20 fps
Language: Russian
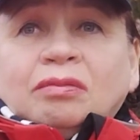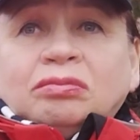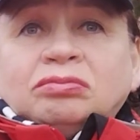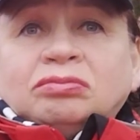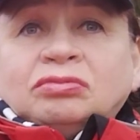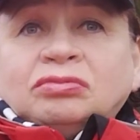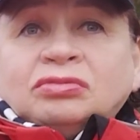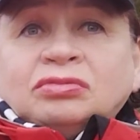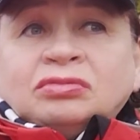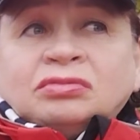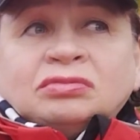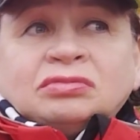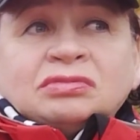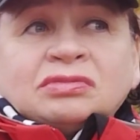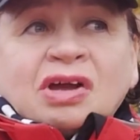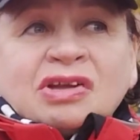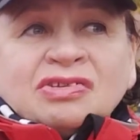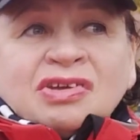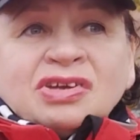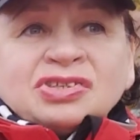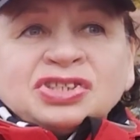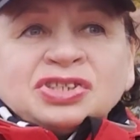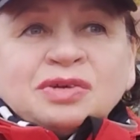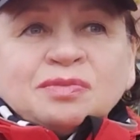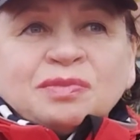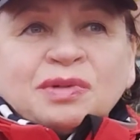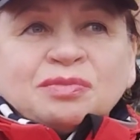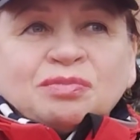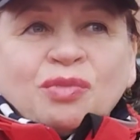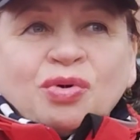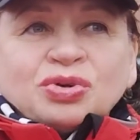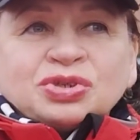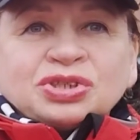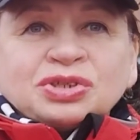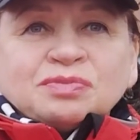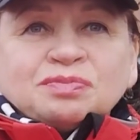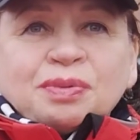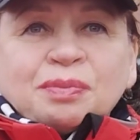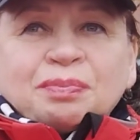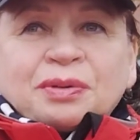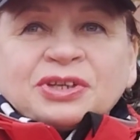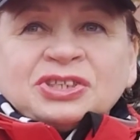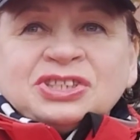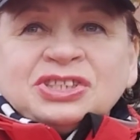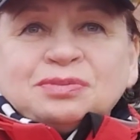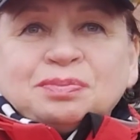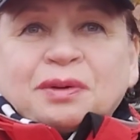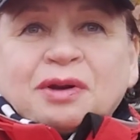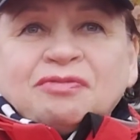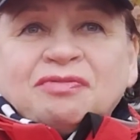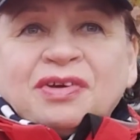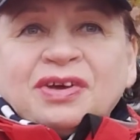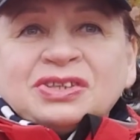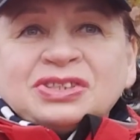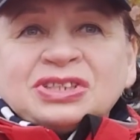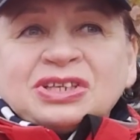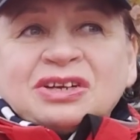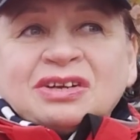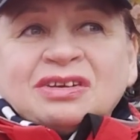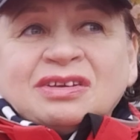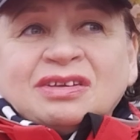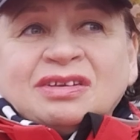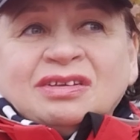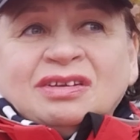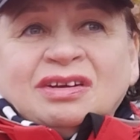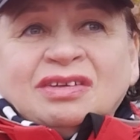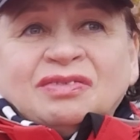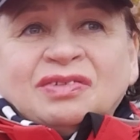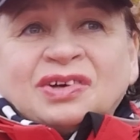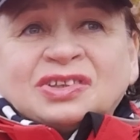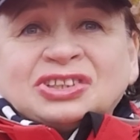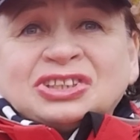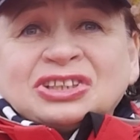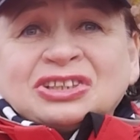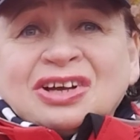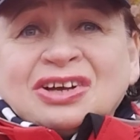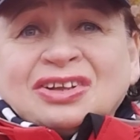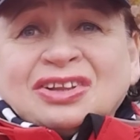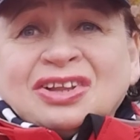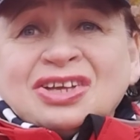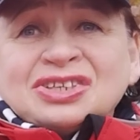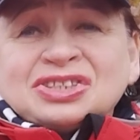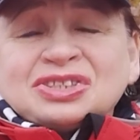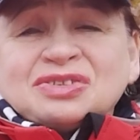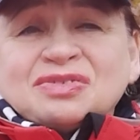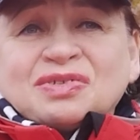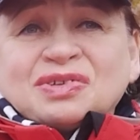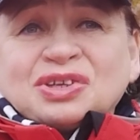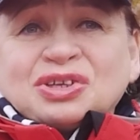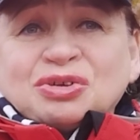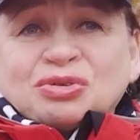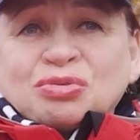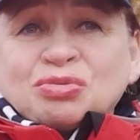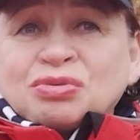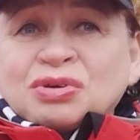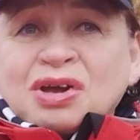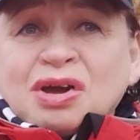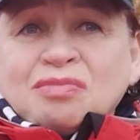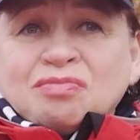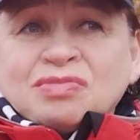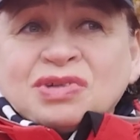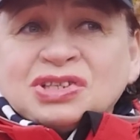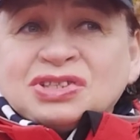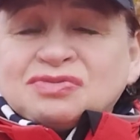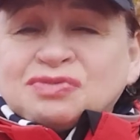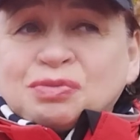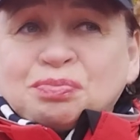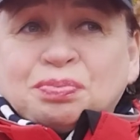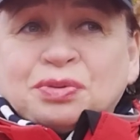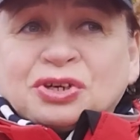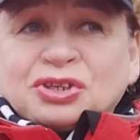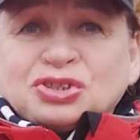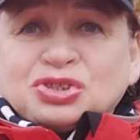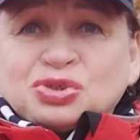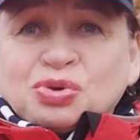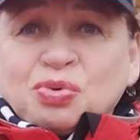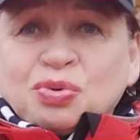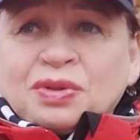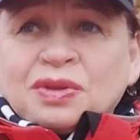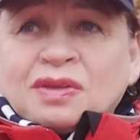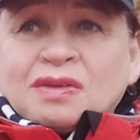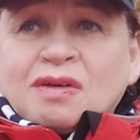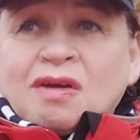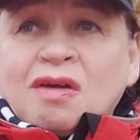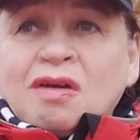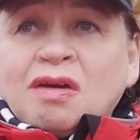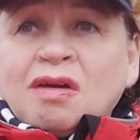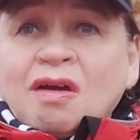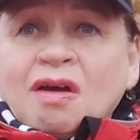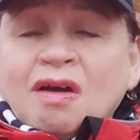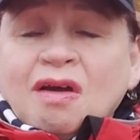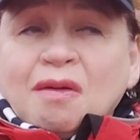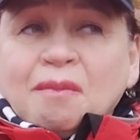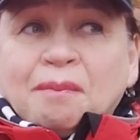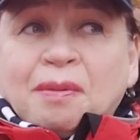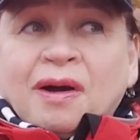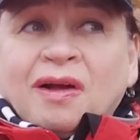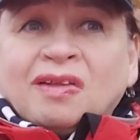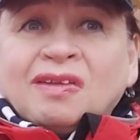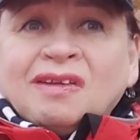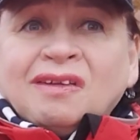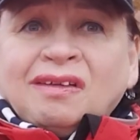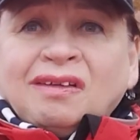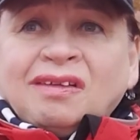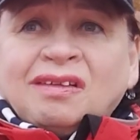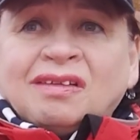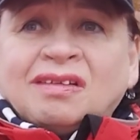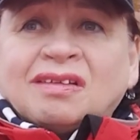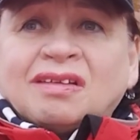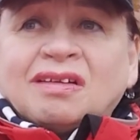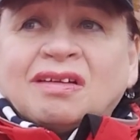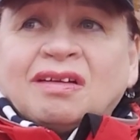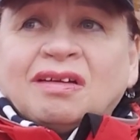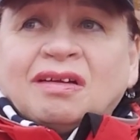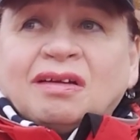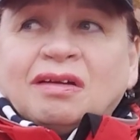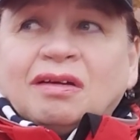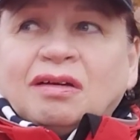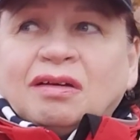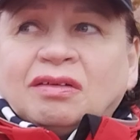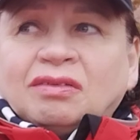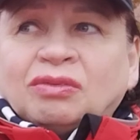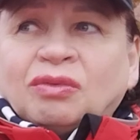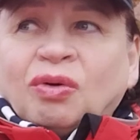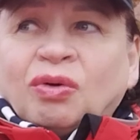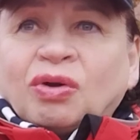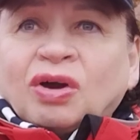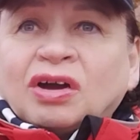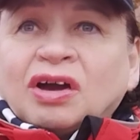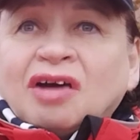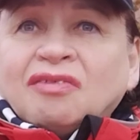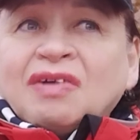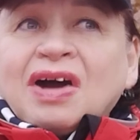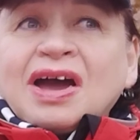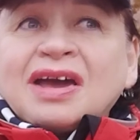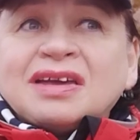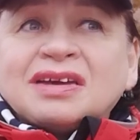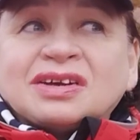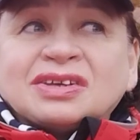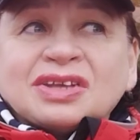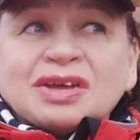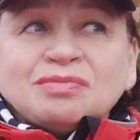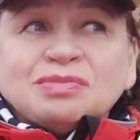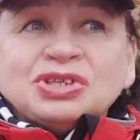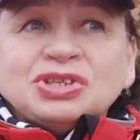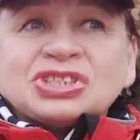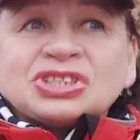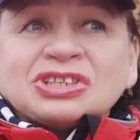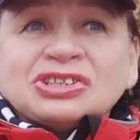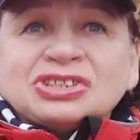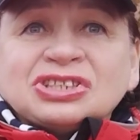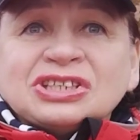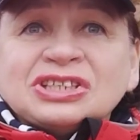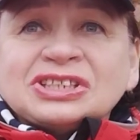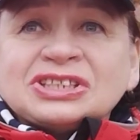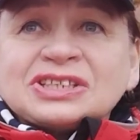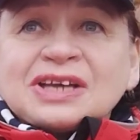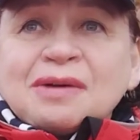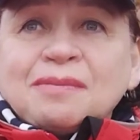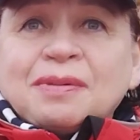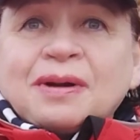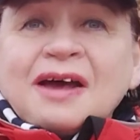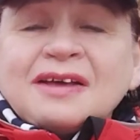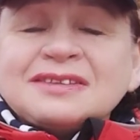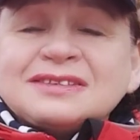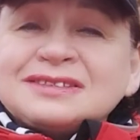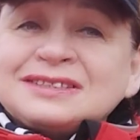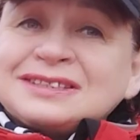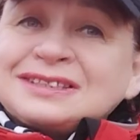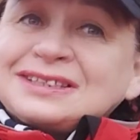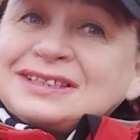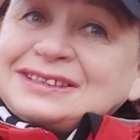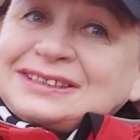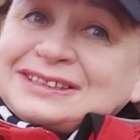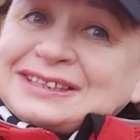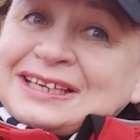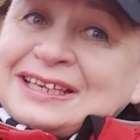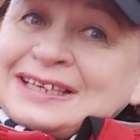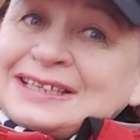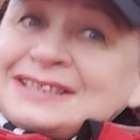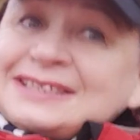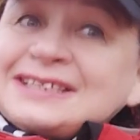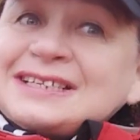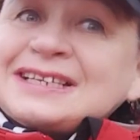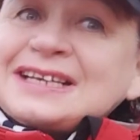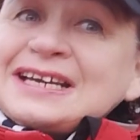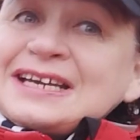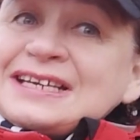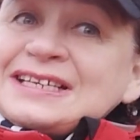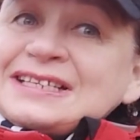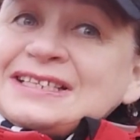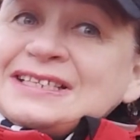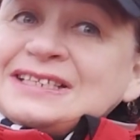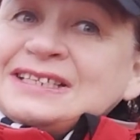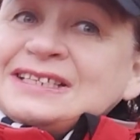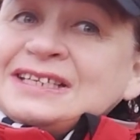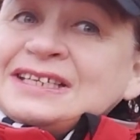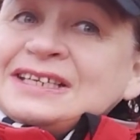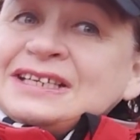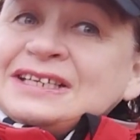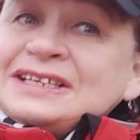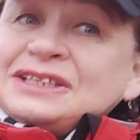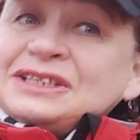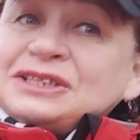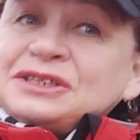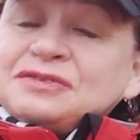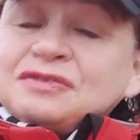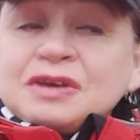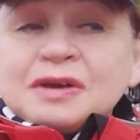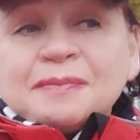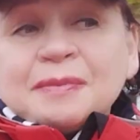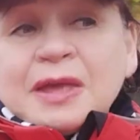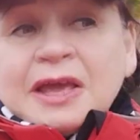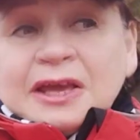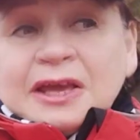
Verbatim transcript: Ну, конечно, мы можем попросить профессора или высококлассного хирурга мыть в операционной полы, но какова экономическая целесообразность этих действий?